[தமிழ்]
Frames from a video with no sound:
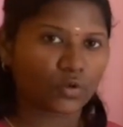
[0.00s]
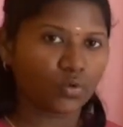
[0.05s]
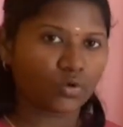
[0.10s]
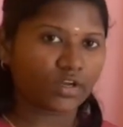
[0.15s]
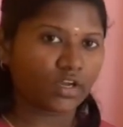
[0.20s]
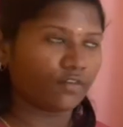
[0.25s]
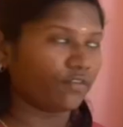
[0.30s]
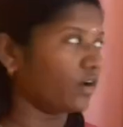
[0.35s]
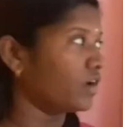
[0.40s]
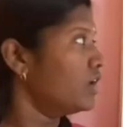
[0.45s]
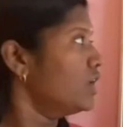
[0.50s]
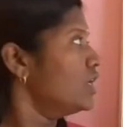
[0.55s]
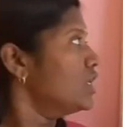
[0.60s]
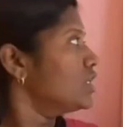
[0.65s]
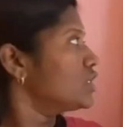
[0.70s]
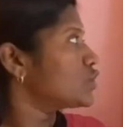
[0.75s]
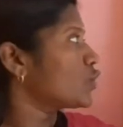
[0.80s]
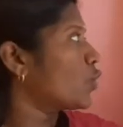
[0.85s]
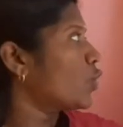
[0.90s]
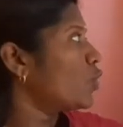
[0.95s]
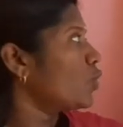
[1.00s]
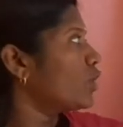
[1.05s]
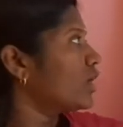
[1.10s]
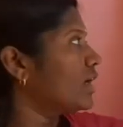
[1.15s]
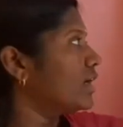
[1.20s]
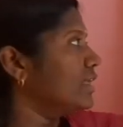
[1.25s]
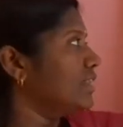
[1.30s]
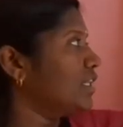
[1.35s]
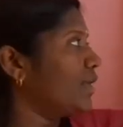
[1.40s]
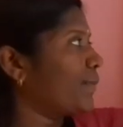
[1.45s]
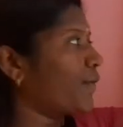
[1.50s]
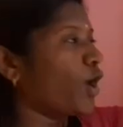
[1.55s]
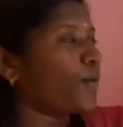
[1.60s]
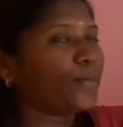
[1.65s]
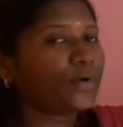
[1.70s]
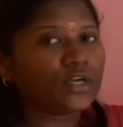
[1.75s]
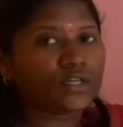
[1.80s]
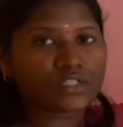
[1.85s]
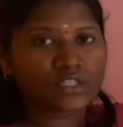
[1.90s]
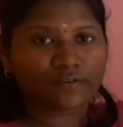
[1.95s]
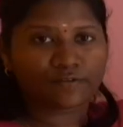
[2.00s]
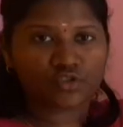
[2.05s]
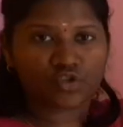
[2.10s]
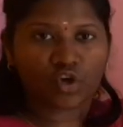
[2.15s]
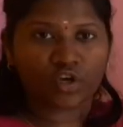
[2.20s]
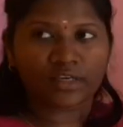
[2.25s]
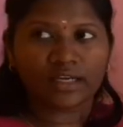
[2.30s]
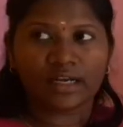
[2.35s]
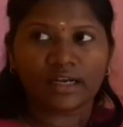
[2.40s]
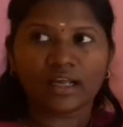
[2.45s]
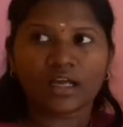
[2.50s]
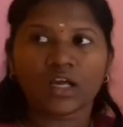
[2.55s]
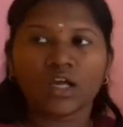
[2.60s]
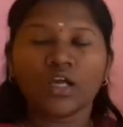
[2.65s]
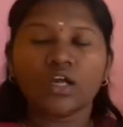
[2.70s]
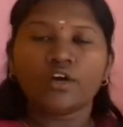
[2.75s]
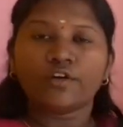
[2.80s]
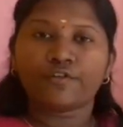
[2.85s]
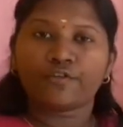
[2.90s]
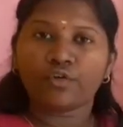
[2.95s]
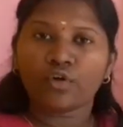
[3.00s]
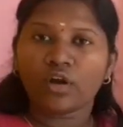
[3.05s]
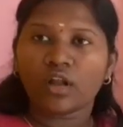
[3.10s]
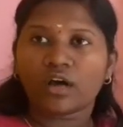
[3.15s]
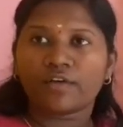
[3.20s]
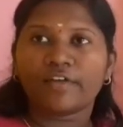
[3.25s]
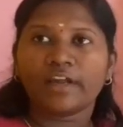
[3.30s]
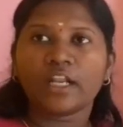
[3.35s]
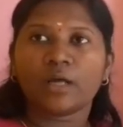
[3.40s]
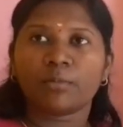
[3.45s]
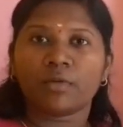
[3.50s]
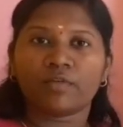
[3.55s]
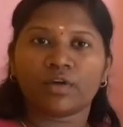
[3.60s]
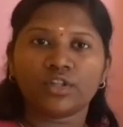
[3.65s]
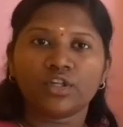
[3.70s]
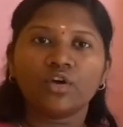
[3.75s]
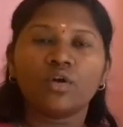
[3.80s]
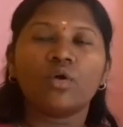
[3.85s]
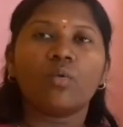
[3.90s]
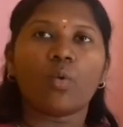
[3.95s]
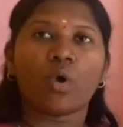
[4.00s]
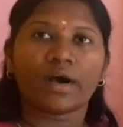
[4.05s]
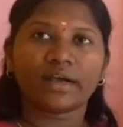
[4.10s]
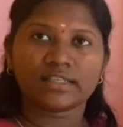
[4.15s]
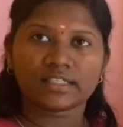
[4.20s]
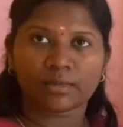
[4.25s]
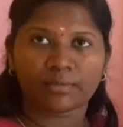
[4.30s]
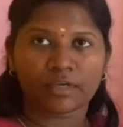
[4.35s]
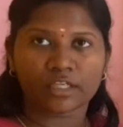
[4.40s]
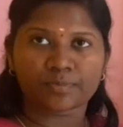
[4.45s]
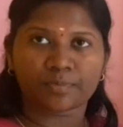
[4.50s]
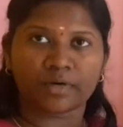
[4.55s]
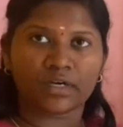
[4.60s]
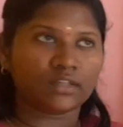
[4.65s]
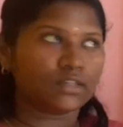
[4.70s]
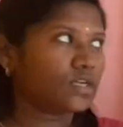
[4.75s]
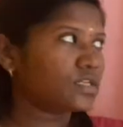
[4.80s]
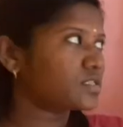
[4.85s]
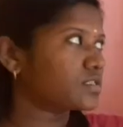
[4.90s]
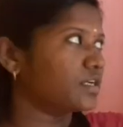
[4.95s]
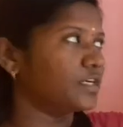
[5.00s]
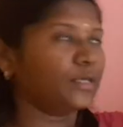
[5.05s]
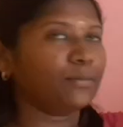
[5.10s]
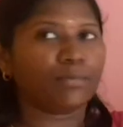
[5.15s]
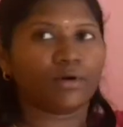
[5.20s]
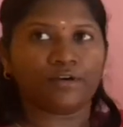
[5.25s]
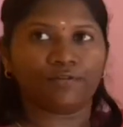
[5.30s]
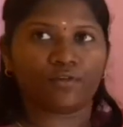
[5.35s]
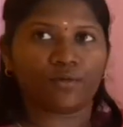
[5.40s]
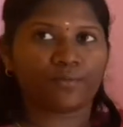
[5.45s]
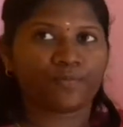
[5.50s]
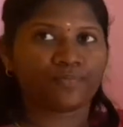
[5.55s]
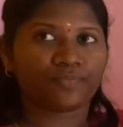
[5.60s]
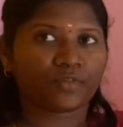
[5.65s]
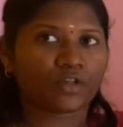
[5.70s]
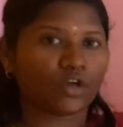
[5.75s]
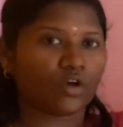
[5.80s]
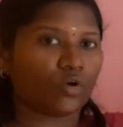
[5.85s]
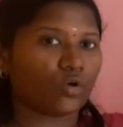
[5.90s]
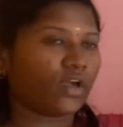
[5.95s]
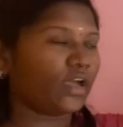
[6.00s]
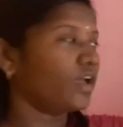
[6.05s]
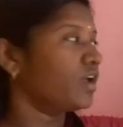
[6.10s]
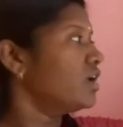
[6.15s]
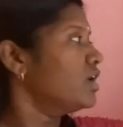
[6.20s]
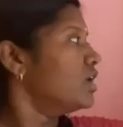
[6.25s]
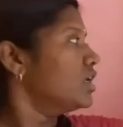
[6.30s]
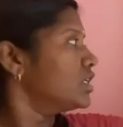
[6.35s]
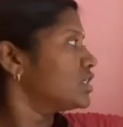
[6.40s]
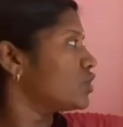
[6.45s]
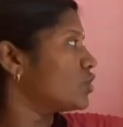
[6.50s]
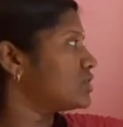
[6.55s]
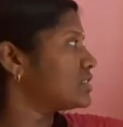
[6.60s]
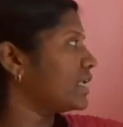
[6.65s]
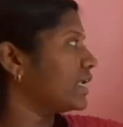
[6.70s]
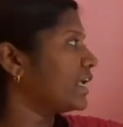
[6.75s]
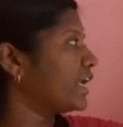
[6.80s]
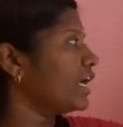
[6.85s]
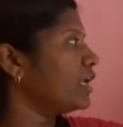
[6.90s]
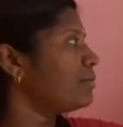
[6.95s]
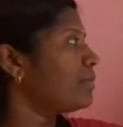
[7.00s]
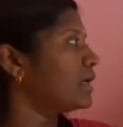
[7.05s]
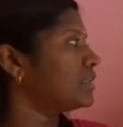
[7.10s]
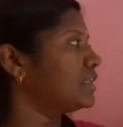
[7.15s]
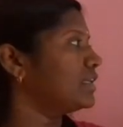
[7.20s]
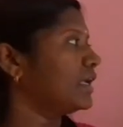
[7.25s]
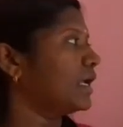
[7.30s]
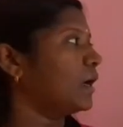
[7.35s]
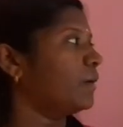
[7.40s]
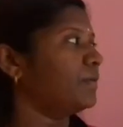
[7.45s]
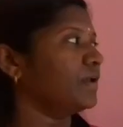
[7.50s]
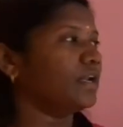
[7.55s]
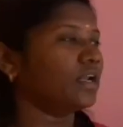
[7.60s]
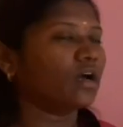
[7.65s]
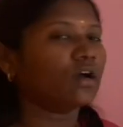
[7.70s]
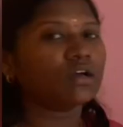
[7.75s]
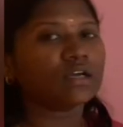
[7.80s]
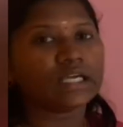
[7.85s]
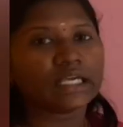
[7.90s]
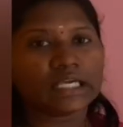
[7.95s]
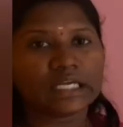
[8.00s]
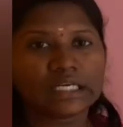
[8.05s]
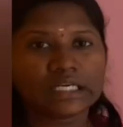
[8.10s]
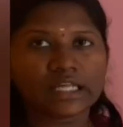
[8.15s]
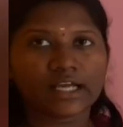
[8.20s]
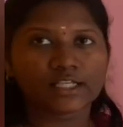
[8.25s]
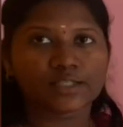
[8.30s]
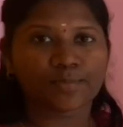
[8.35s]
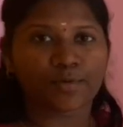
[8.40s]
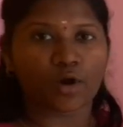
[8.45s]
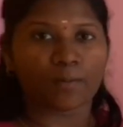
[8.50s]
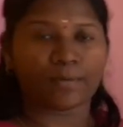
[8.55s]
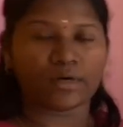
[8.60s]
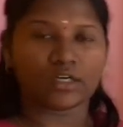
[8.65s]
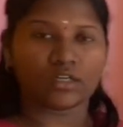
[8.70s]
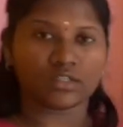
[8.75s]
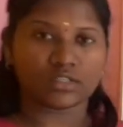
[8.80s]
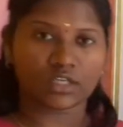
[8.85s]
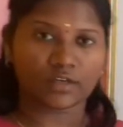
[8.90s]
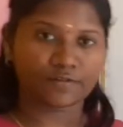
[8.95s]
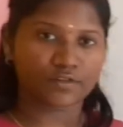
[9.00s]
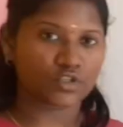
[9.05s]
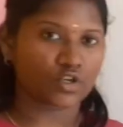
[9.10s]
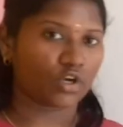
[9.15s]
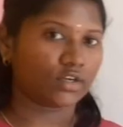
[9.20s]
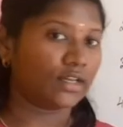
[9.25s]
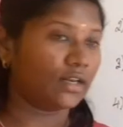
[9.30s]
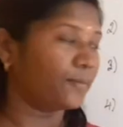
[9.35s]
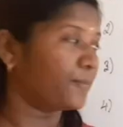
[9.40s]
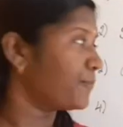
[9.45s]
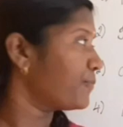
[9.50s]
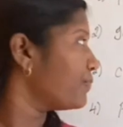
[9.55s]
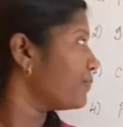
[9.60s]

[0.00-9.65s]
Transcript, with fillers: ஓகேவா ஸோ இந்த ப்ராப்பர்ட்டிஸ் ஆஃப் சாயிலில் ஃபுல்லாகவே நம்ம வந்து வாய்ஸை பேஸ் பண்ணி தான் ஸ்டடி பண்ணுவோம் ஓகே ஸோ செகண்ட் பார்த்தீங்க அப்படின்னா இண்டெக்ஸ் ப்ராப்பர்ட்டிஸ் ஆஃப் சாயில்